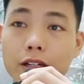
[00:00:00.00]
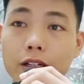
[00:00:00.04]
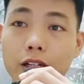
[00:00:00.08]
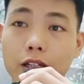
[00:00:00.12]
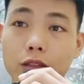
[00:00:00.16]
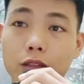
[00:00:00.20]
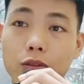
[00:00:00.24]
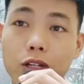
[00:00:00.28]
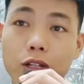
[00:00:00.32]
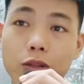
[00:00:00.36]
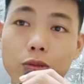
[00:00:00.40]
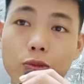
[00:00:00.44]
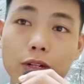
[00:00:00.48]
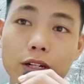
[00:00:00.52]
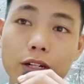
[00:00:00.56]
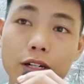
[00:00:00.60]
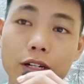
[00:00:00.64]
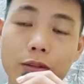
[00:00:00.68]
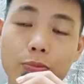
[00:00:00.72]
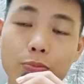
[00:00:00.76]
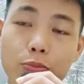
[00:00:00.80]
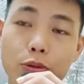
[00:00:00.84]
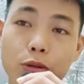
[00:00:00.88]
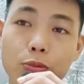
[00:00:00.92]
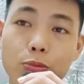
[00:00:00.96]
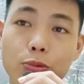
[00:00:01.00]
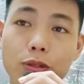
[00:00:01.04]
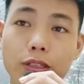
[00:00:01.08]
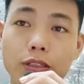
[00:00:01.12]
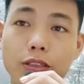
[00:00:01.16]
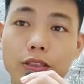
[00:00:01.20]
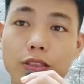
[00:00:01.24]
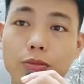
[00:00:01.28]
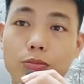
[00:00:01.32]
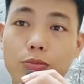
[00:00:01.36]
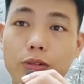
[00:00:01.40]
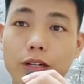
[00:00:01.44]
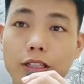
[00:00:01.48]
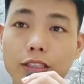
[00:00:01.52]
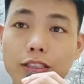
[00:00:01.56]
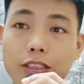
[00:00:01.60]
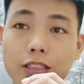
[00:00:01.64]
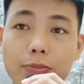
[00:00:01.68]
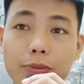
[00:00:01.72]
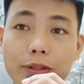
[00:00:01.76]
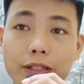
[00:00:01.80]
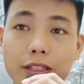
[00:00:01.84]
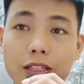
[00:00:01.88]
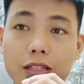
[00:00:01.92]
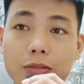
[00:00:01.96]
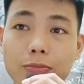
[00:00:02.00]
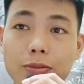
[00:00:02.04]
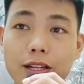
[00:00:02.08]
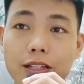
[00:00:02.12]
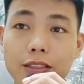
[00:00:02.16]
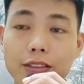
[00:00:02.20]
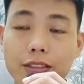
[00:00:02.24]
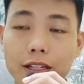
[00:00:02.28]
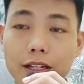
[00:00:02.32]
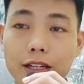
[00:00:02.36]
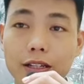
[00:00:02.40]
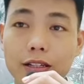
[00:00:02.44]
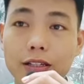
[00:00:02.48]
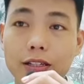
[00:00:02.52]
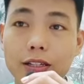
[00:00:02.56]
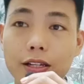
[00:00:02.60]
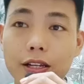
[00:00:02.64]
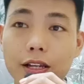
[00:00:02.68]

Nah tuan-tuan dan puan-puan semua Seperti biasa